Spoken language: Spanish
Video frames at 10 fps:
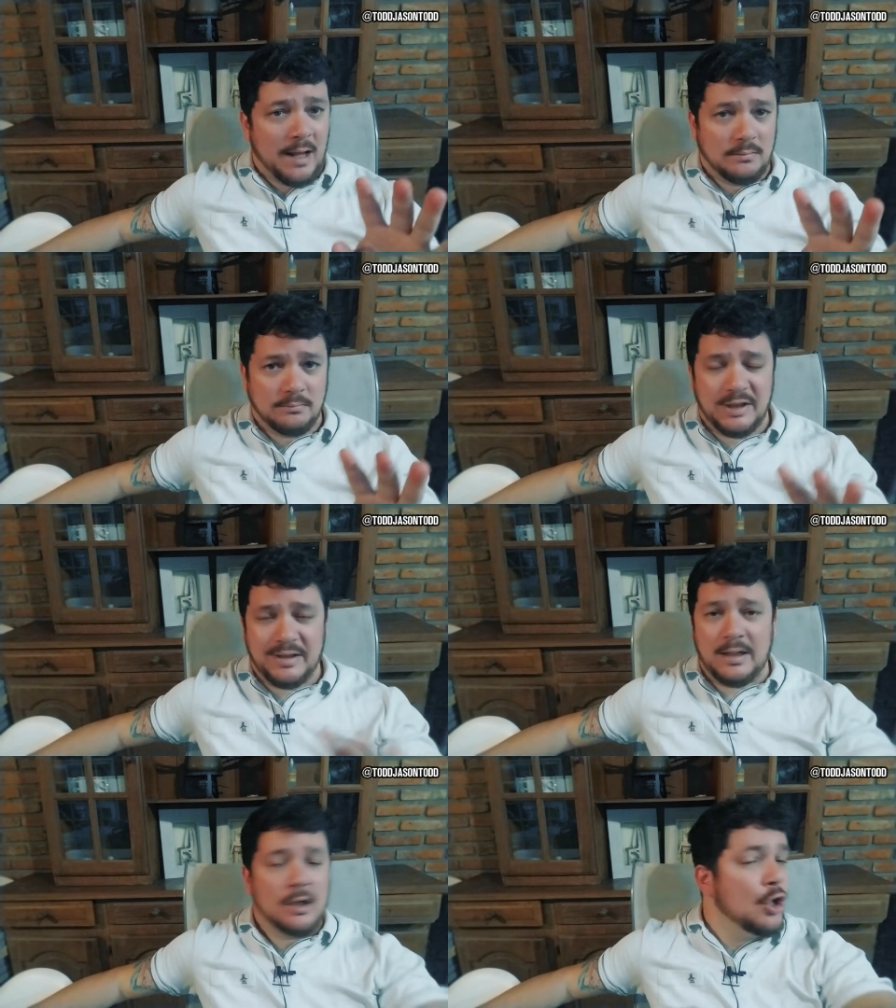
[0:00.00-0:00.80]

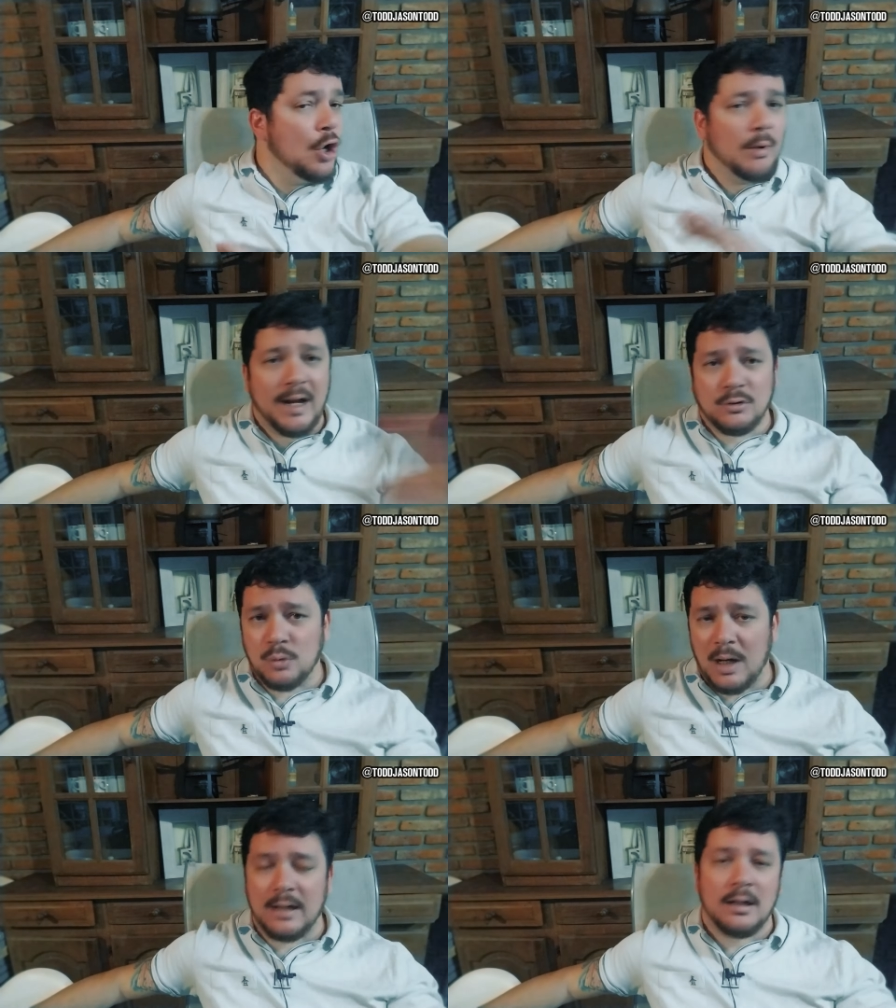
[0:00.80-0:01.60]
Dice, no voy a
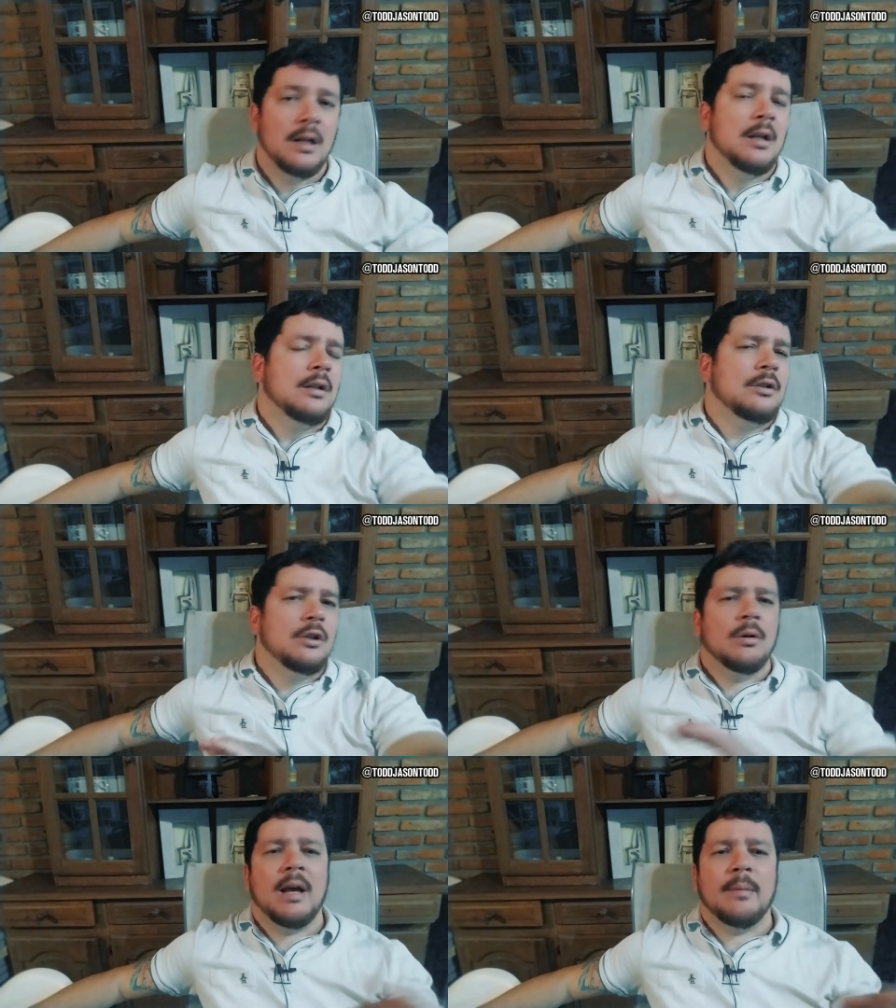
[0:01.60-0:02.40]
actuar, no
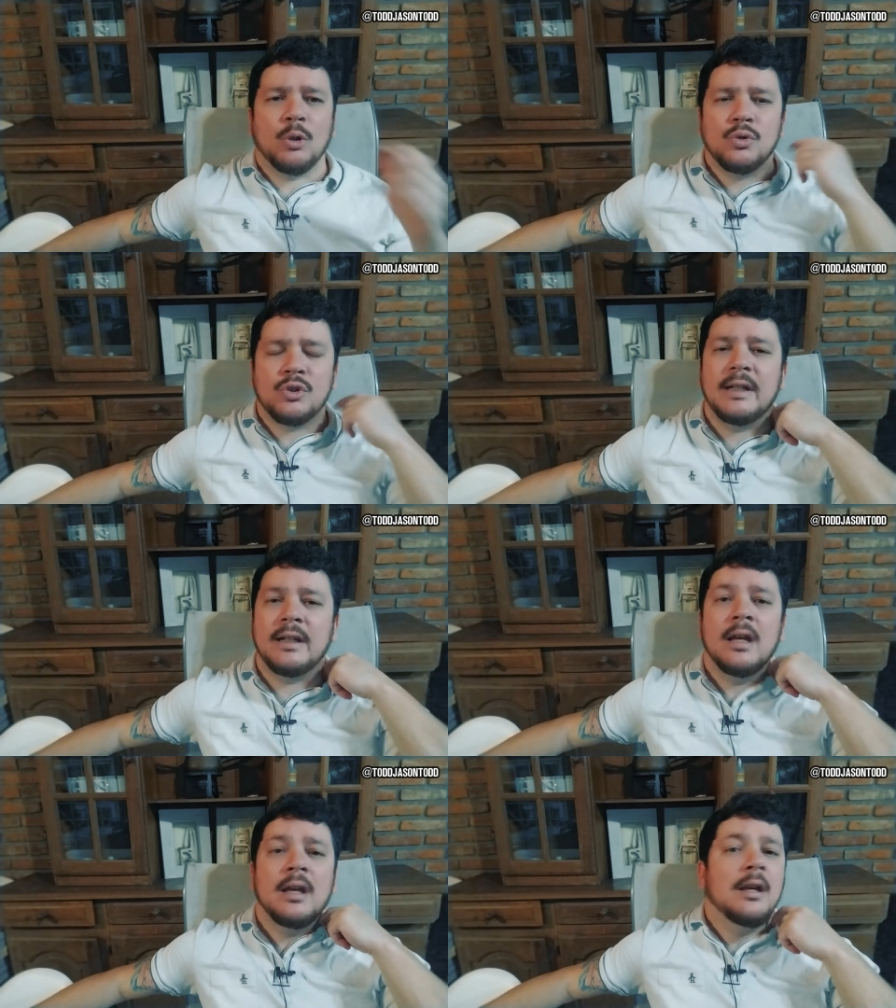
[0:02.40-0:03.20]
voy a producir,
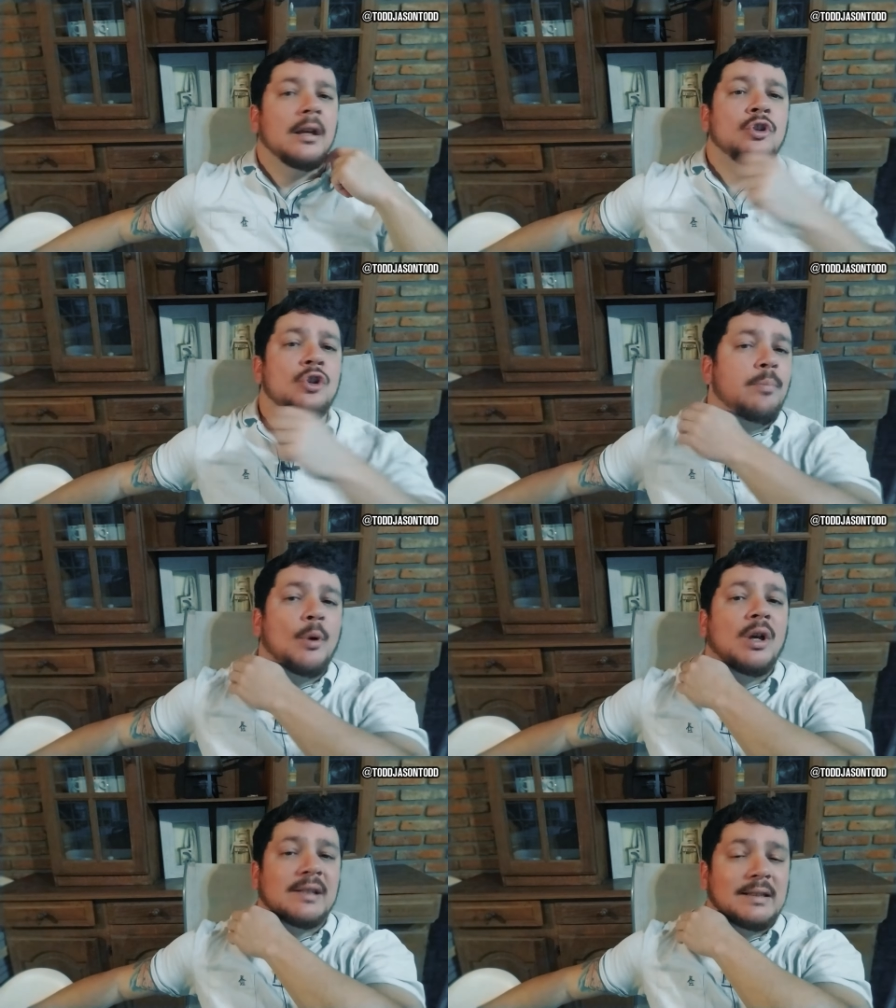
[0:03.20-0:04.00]
no
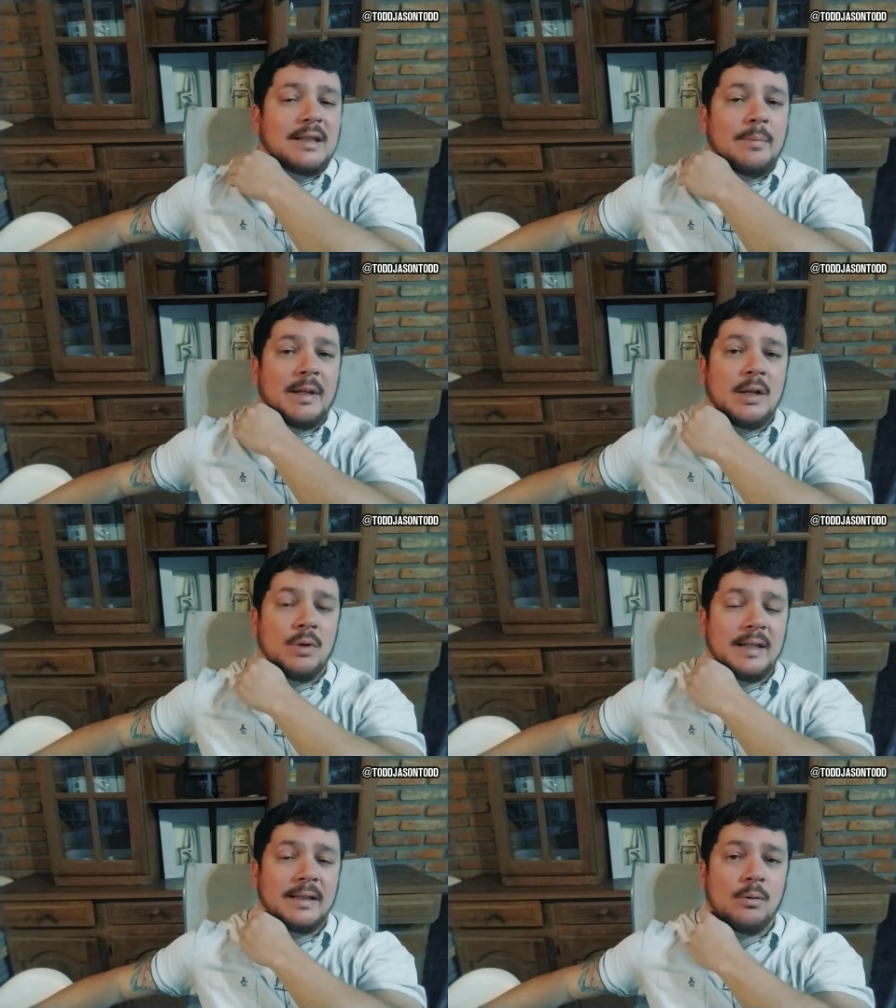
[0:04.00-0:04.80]
puedo hacer esta película,
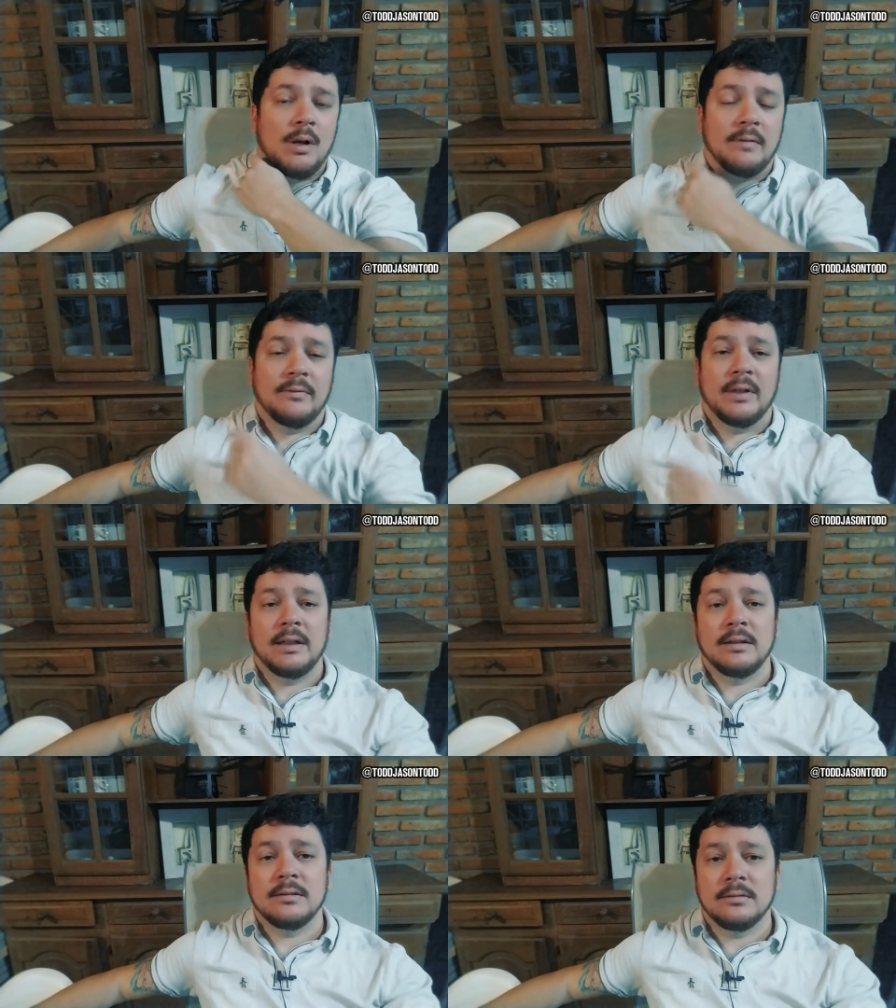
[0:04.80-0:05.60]
dice Joaquín Phoenix.
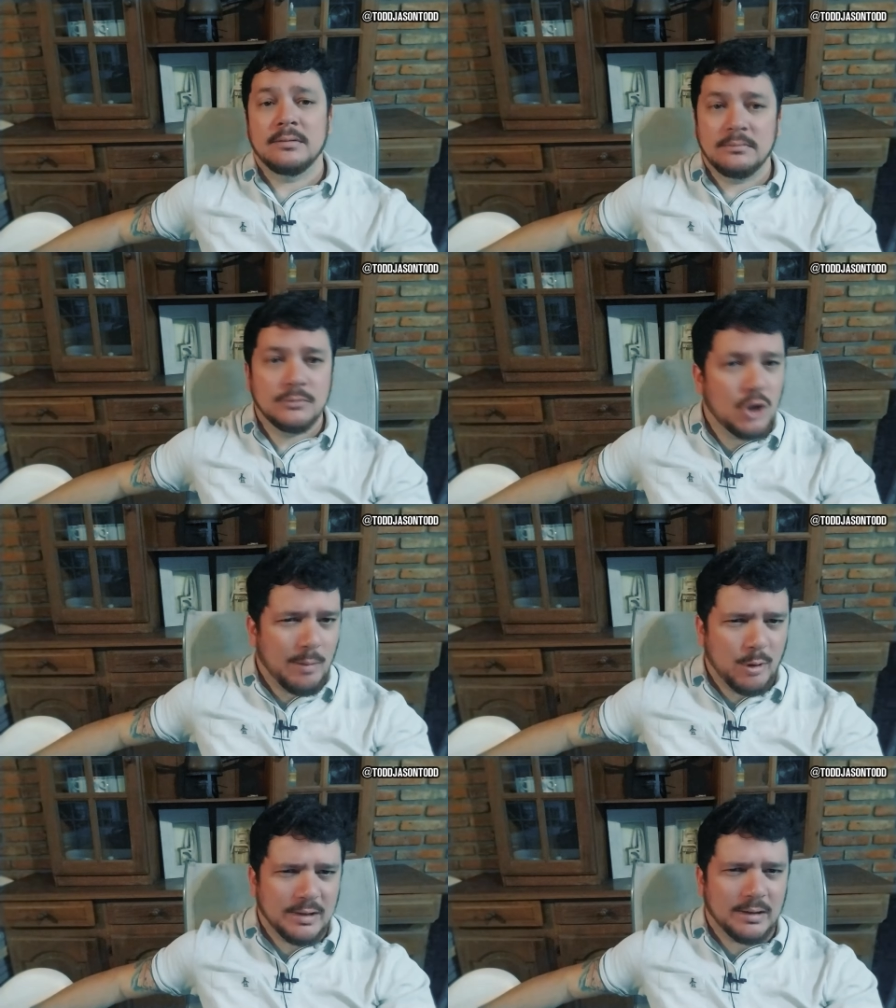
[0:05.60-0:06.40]
No la puedo hacer.